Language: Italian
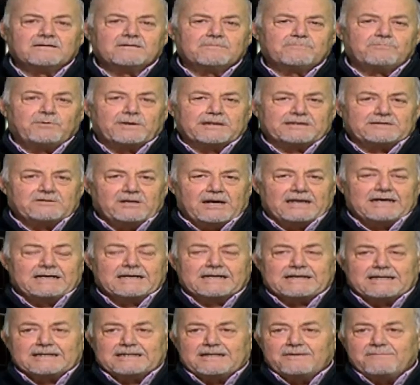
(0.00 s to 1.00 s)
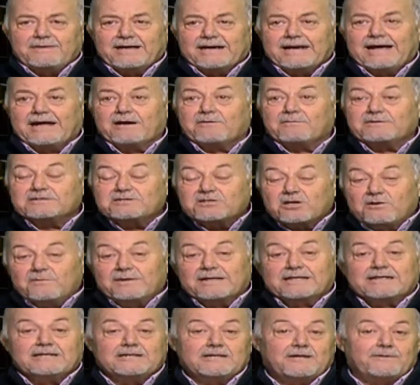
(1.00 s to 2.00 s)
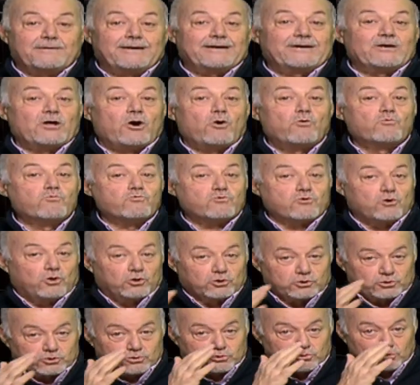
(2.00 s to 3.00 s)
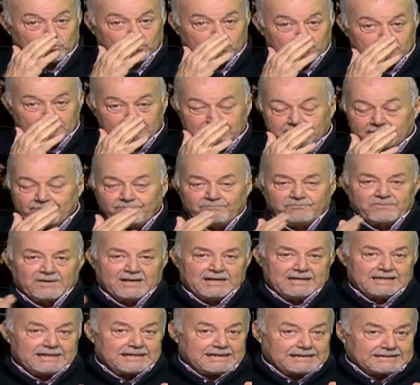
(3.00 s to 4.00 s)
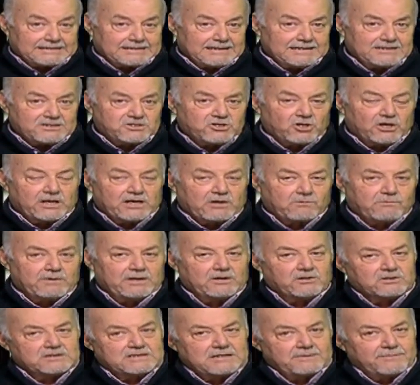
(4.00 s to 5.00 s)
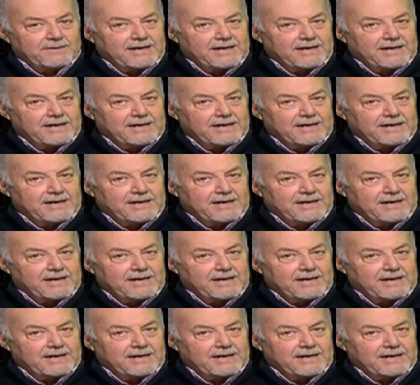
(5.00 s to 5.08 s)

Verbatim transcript: portare il catamarano, ma siccome il catamarano ha un costo, attenzione, qui non si